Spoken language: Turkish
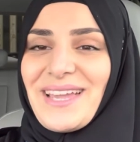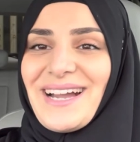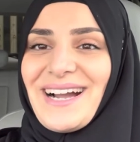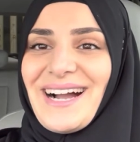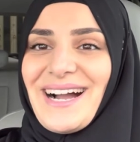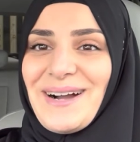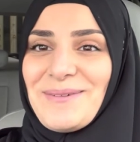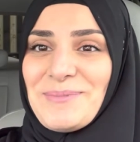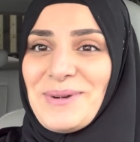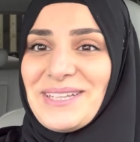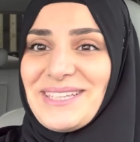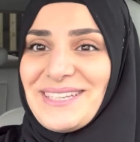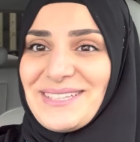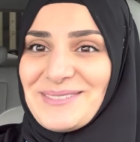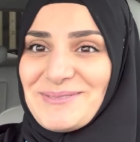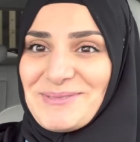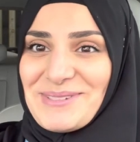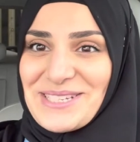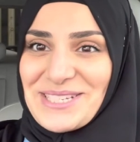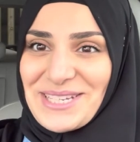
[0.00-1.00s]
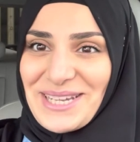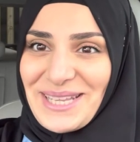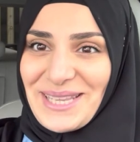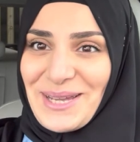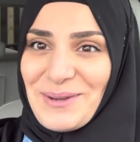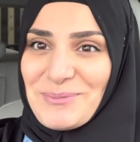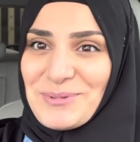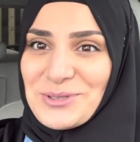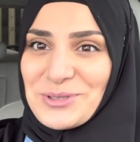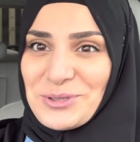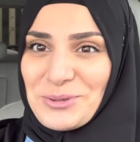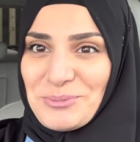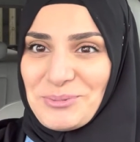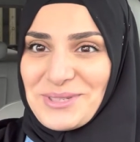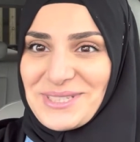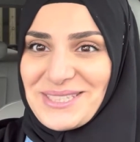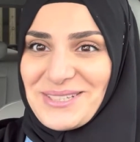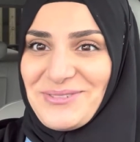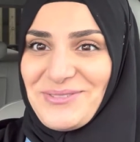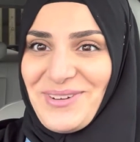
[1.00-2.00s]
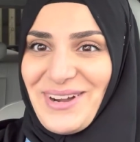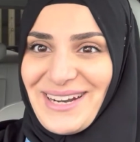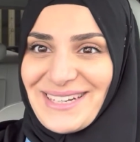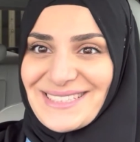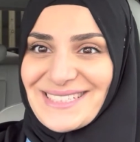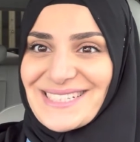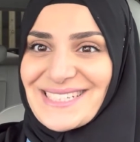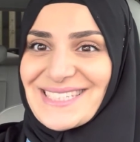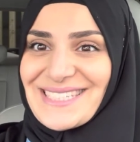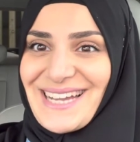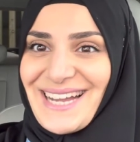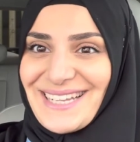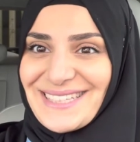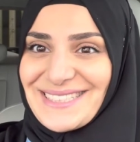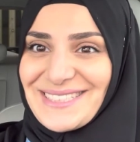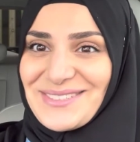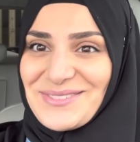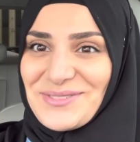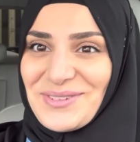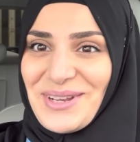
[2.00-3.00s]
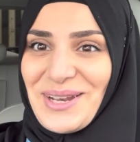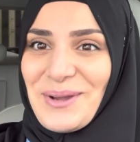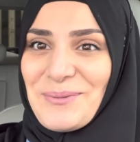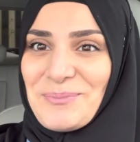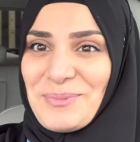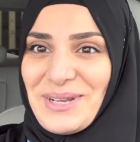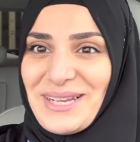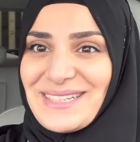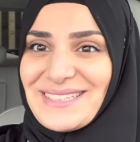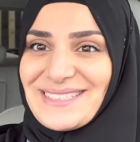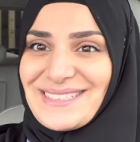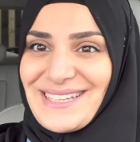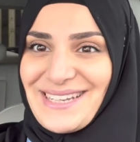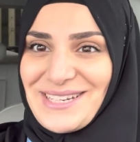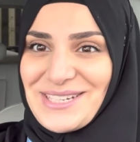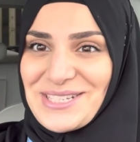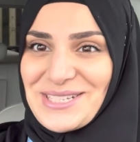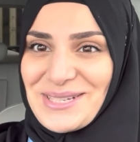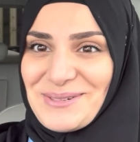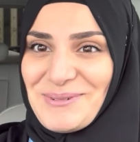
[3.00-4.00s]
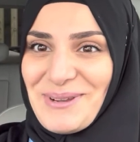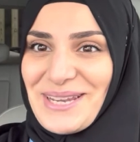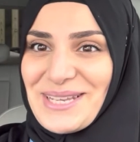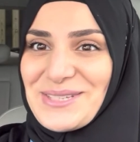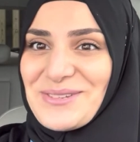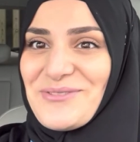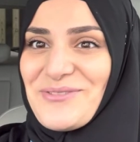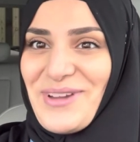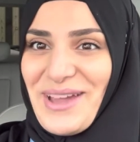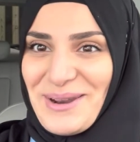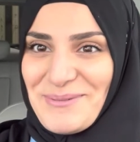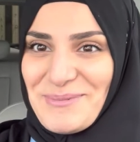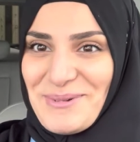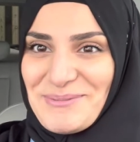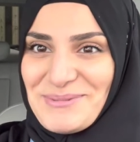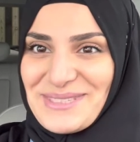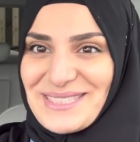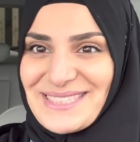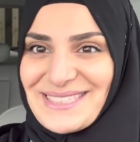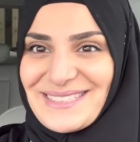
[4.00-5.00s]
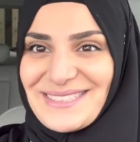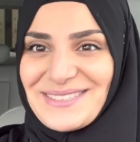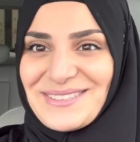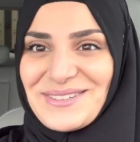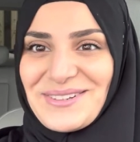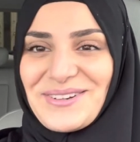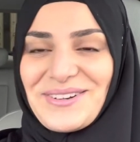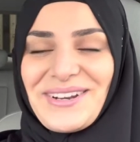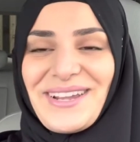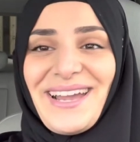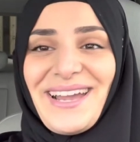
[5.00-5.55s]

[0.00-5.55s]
Ama dedim inşallah bir sürprizim vardır. Saatini falan pilini değiştirmek için vermemişsindir oraya.